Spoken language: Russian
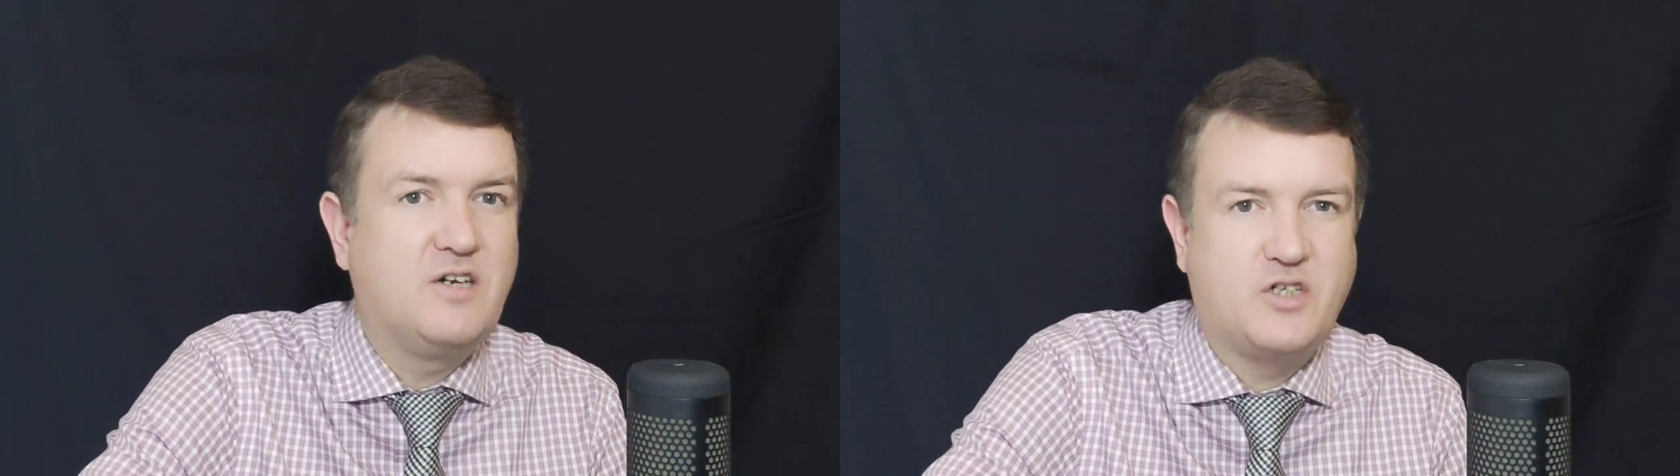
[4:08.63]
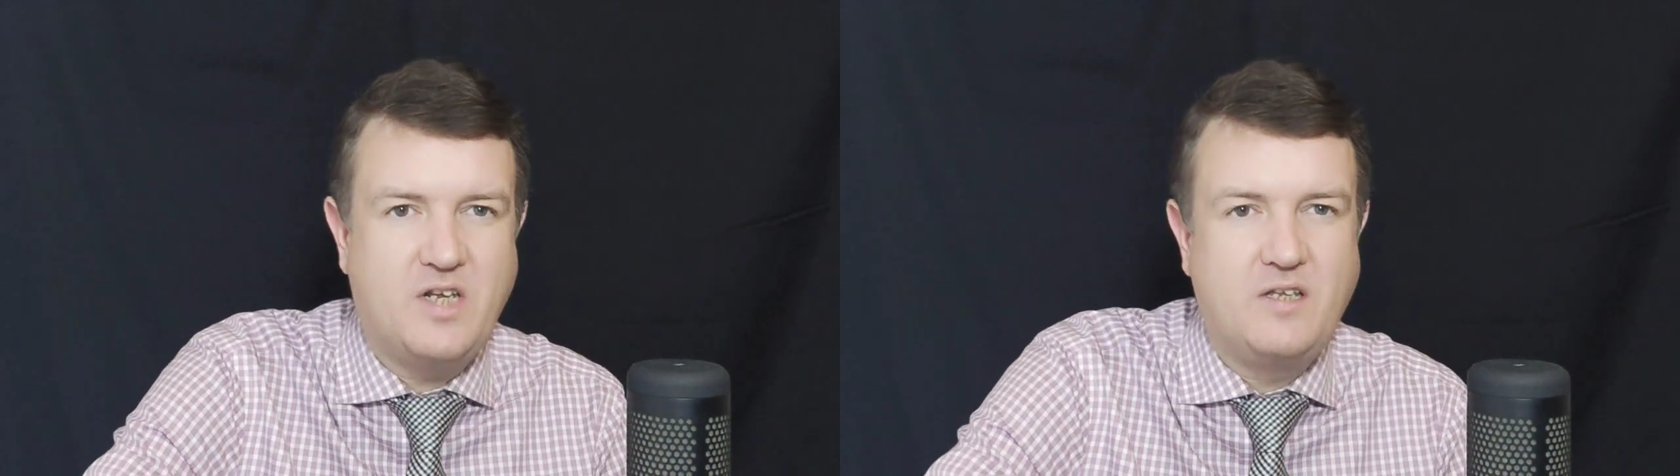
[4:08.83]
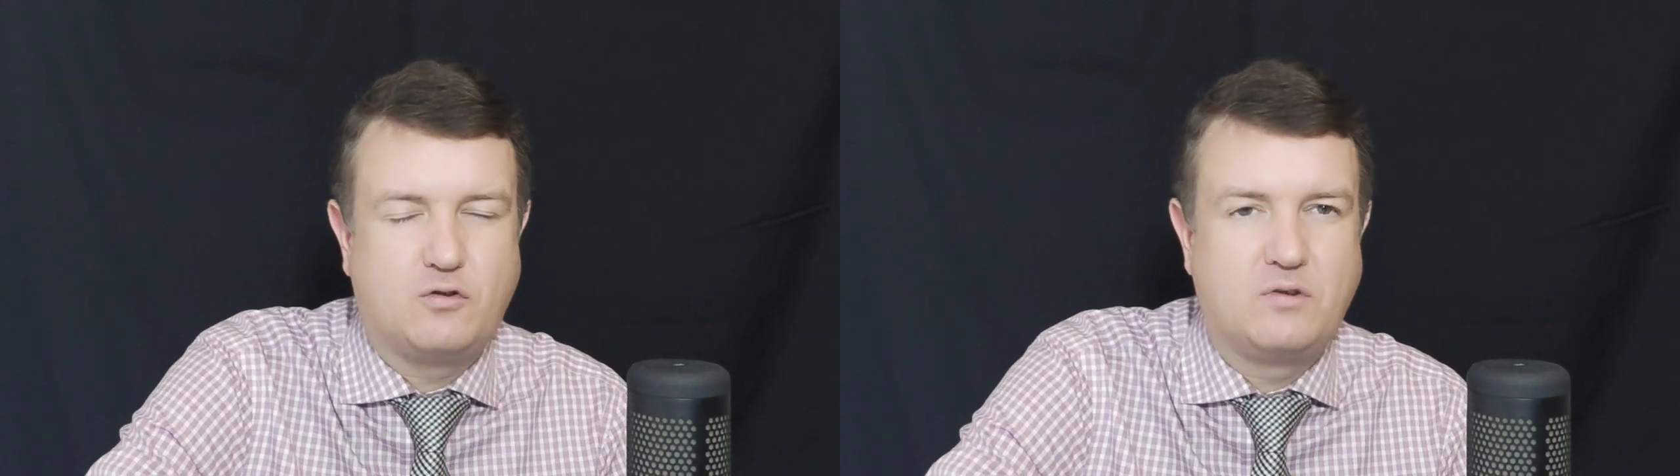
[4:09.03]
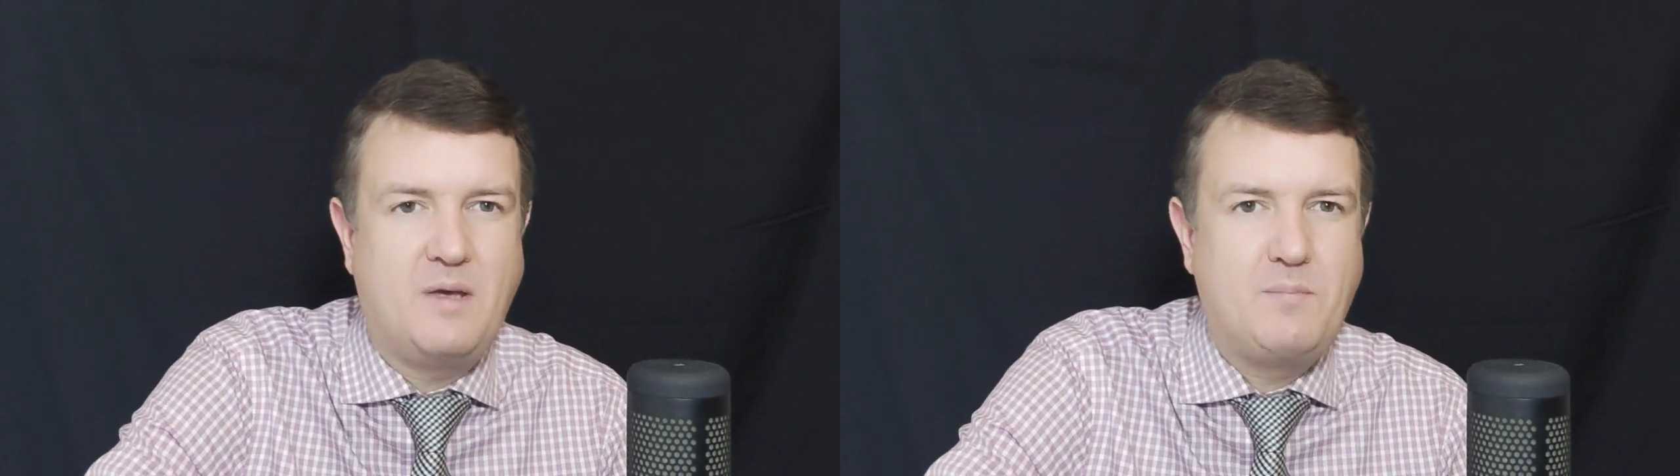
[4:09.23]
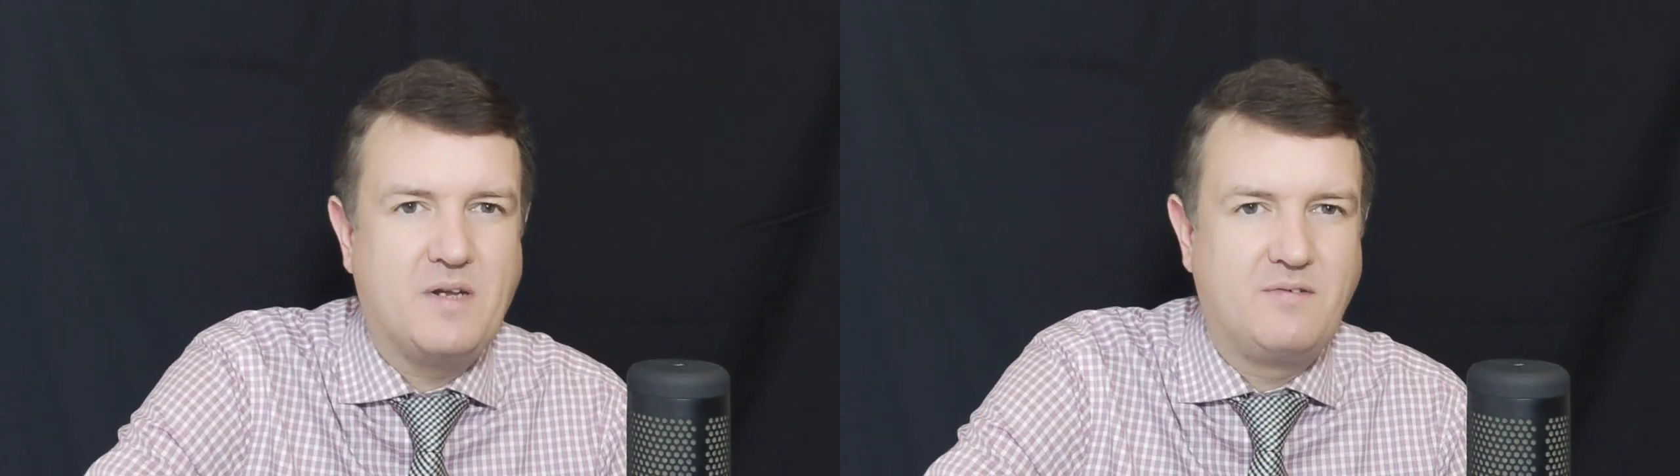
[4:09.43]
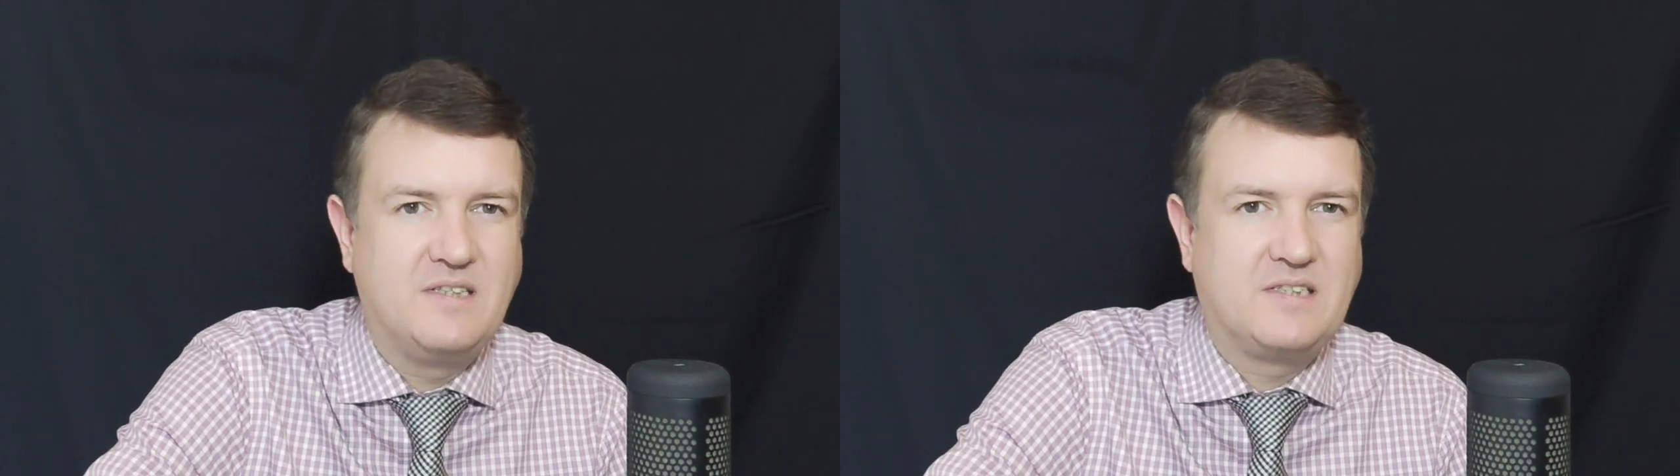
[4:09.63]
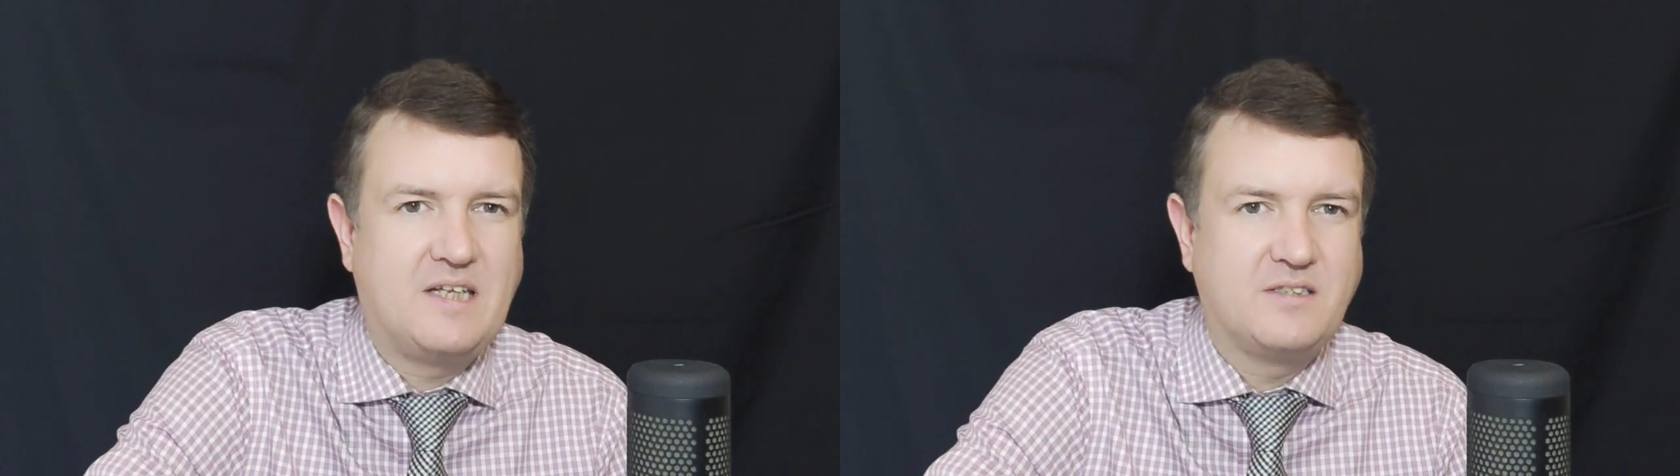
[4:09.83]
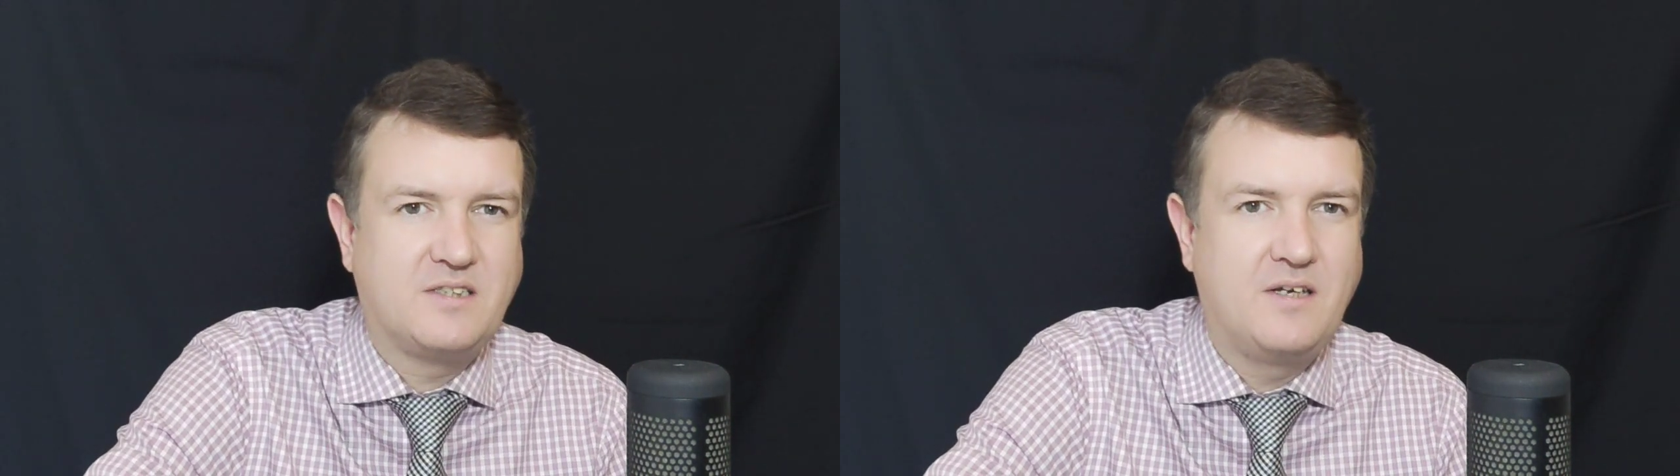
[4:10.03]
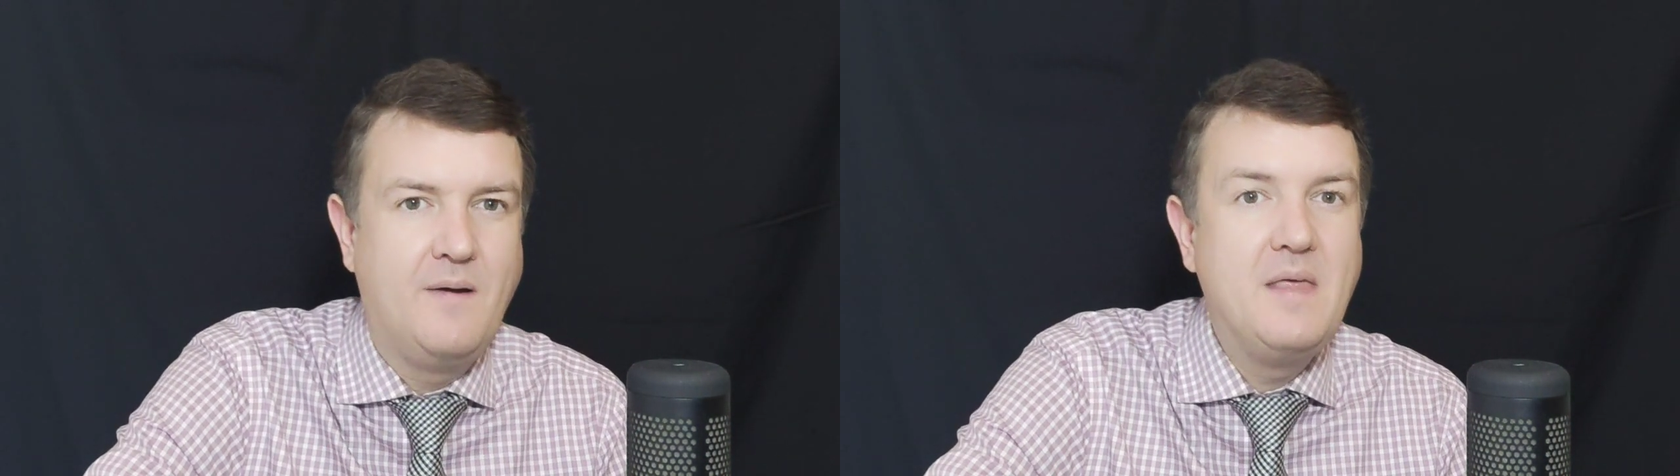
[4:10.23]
решение суда первой инстанции.